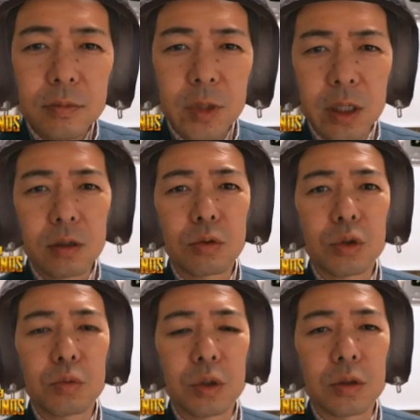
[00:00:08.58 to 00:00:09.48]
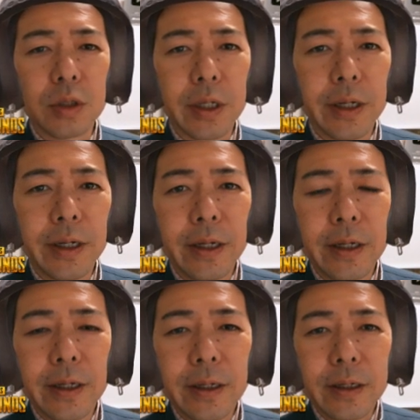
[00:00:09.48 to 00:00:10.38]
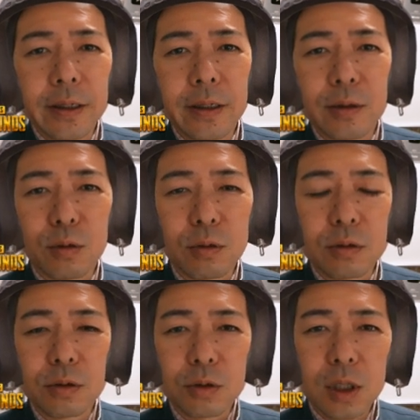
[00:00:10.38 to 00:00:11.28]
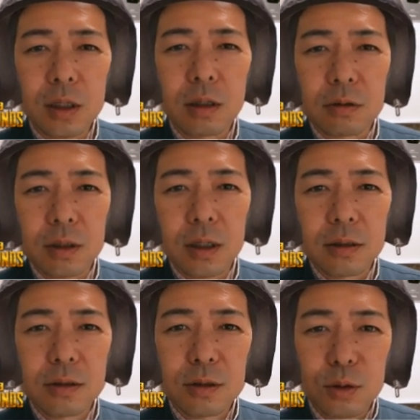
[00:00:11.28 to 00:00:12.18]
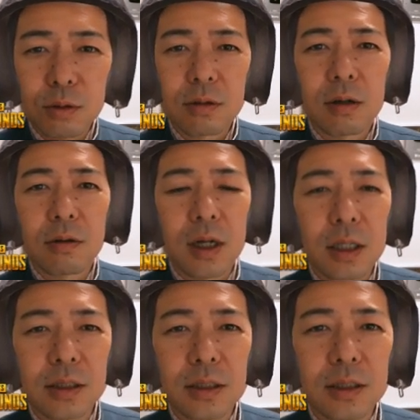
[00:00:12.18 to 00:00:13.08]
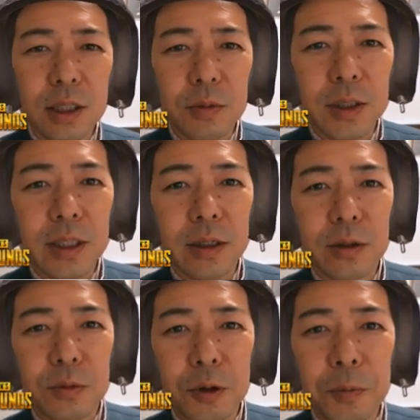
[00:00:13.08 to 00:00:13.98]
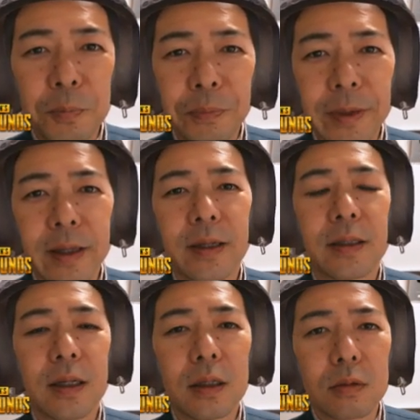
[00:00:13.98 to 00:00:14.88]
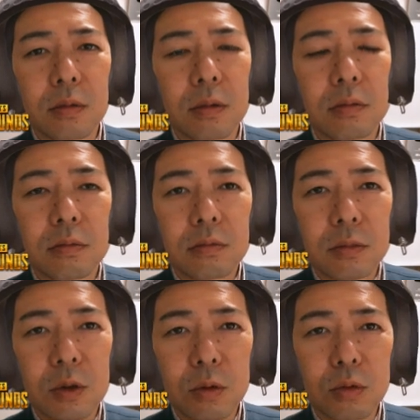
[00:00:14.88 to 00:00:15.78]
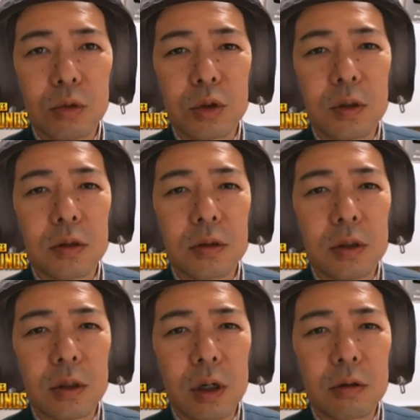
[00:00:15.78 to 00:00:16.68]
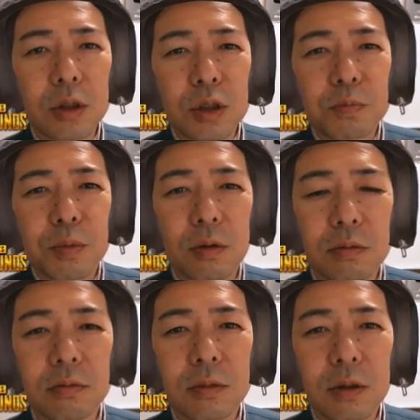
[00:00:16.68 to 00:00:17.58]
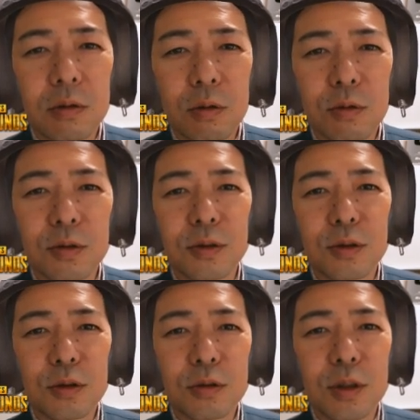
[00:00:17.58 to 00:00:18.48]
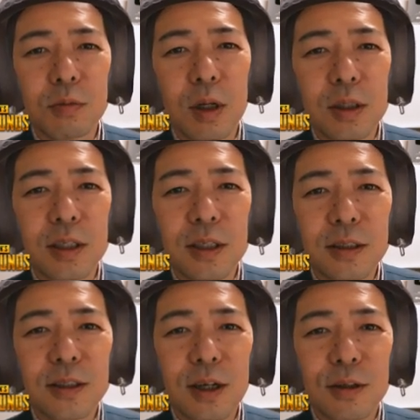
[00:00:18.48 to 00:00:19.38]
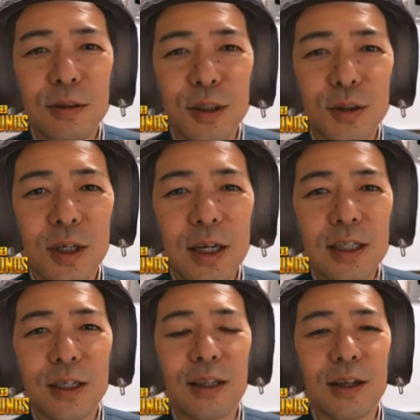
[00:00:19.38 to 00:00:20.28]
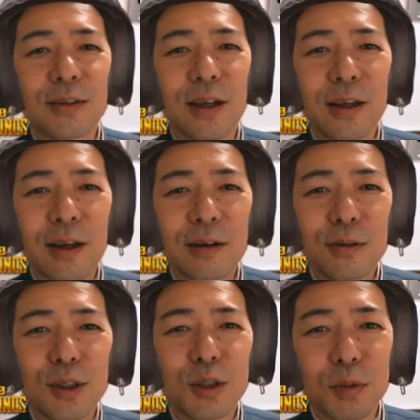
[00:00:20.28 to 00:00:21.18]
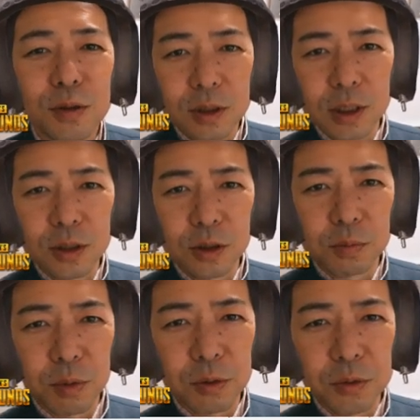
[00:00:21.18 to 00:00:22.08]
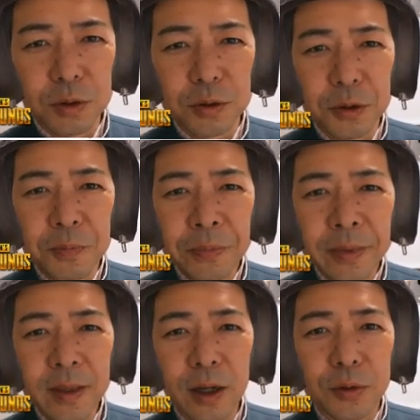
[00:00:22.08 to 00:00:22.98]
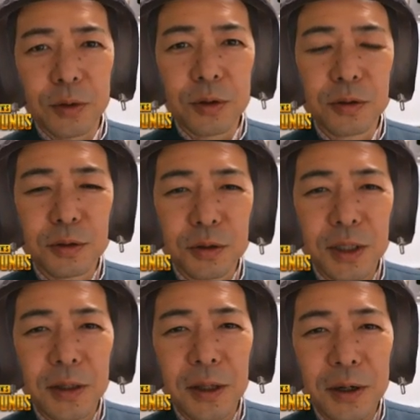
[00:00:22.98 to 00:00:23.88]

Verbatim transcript: えー、今年もですね、えー、このクソチャンネルでクソ動画を配信してきましたけれども、えー、なんと今年はですねひゃくにじゅっぽん、このじゅうにまんにん近くいるチャンネルでひゃくにじゅっぽん、月にじゅっぽんというなんというクソチャンネル